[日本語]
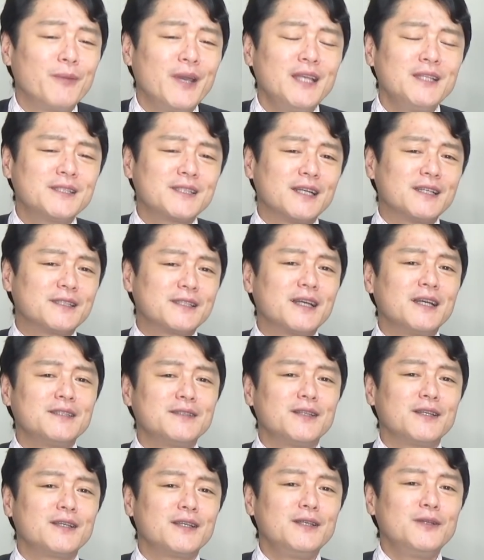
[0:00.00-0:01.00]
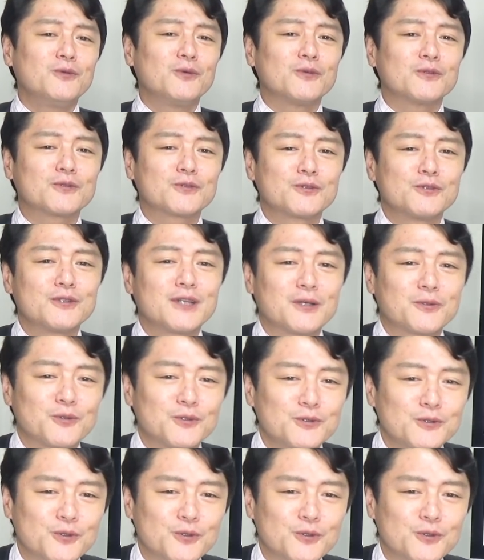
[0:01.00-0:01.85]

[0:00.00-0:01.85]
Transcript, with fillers: ベンチャーに対して機能するかとい